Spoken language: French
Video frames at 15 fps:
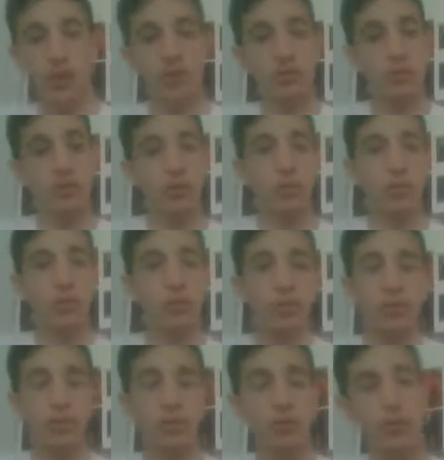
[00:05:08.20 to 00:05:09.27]
J'ai une défend
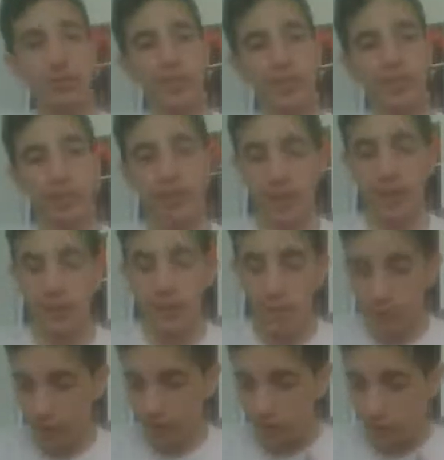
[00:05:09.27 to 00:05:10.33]
leur titre
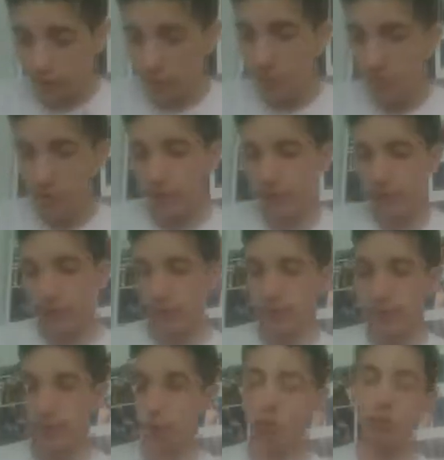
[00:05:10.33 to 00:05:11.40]
euh, féminin
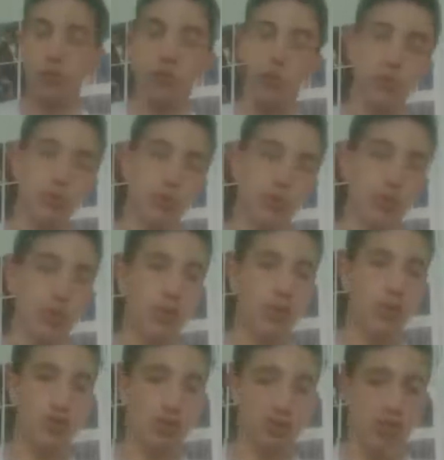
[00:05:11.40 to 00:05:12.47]
d'NXT contre Yo
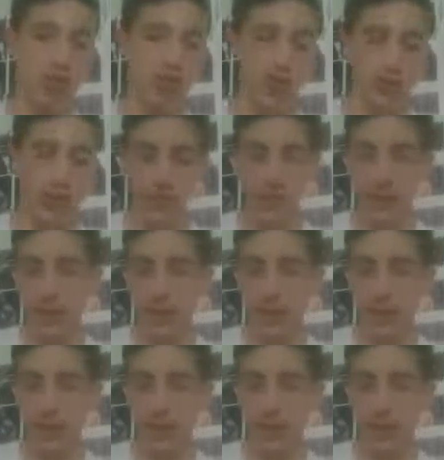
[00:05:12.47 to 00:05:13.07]
Shirai.